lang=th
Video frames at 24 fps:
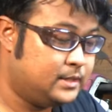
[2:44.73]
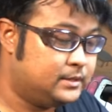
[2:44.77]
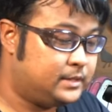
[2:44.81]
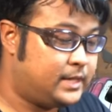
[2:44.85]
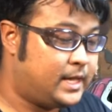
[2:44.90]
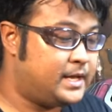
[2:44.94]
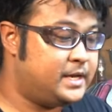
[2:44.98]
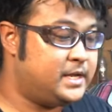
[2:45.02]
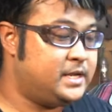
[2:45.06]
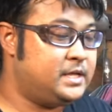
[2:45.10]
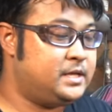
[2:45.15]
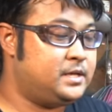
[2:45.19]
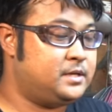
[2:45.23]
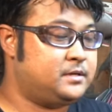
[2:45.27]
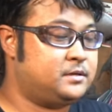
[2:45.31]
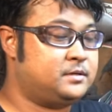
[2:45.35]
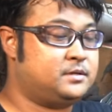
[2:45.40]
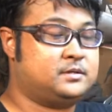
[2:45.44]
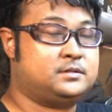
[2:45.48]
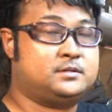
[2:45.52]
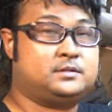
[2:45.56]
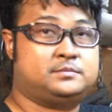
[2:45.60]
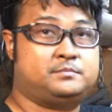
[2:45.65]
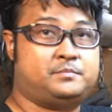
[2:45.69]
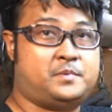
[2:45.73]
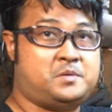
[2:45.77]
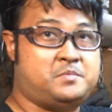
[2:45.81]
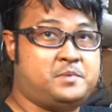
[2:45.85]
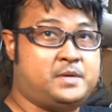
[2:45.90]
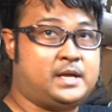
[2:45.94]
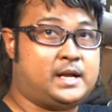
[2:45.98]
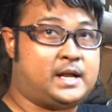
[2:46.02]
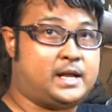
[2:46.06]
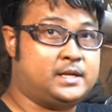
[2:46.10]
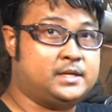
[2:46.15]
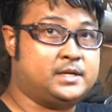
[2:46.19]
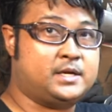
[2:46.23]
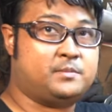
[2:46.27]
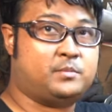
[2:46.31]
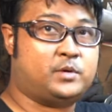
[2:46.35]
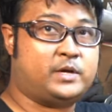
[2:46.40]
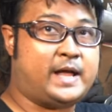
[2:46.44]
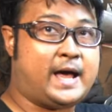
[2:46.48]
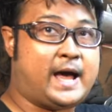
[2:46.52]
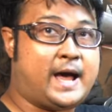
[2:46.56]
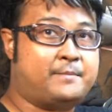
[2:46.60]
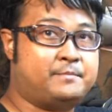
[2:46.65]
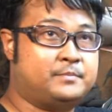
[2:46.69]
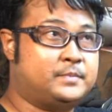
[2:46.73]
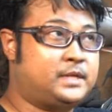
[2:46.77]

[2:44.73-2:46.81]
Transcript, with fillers: แต่นี้ไม่มีอะไรเลยบนด้าม